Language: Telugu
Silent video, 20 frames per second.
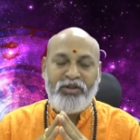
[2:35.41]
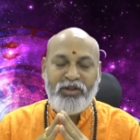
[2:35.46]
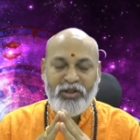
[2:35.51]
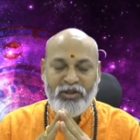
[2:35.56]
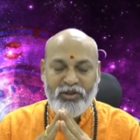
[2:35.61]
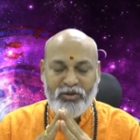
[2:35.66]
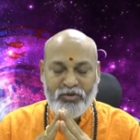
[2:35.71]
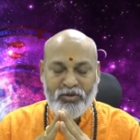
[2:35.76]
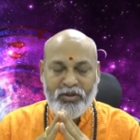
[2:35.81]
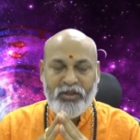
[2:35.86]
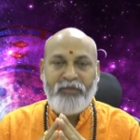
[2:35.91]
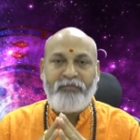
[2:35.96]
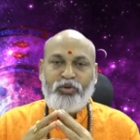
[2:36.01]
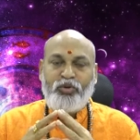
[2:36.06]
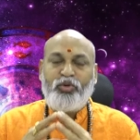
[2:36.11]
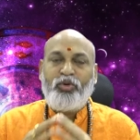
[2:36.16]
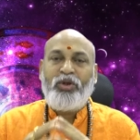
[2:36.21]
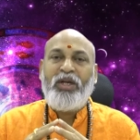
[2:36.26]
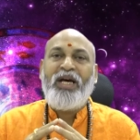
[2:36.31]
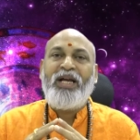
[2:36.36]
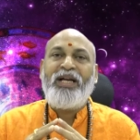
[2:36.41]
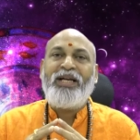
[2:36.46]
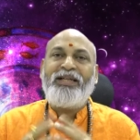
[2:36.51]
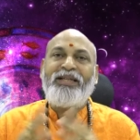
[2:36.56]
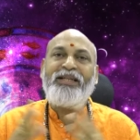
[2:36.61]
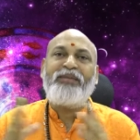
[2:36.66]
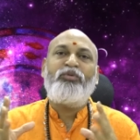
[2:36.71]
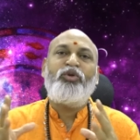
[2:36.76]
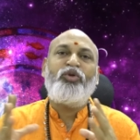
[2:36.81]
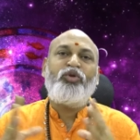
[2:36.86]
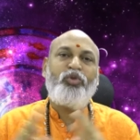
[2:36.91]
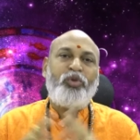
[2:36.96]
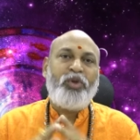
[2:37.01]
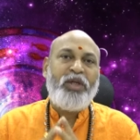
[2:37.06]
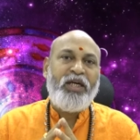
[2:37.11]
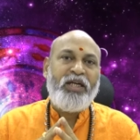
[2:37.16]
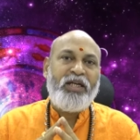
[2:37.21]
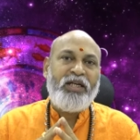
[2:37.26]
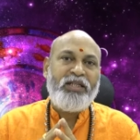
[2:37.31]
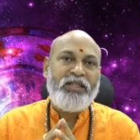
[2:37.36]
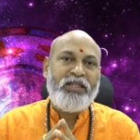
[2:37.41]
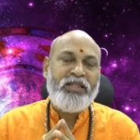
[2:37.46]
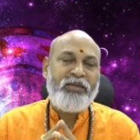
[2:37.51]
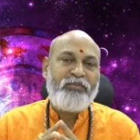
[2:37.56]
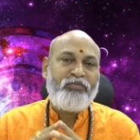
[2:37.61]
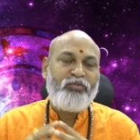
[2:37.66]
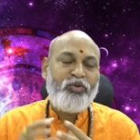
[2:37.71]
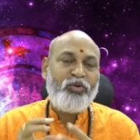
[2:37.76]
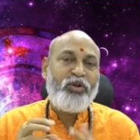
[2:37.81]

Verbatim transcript: తెలుసుకుందాం తులాలగ్నము తులారాశి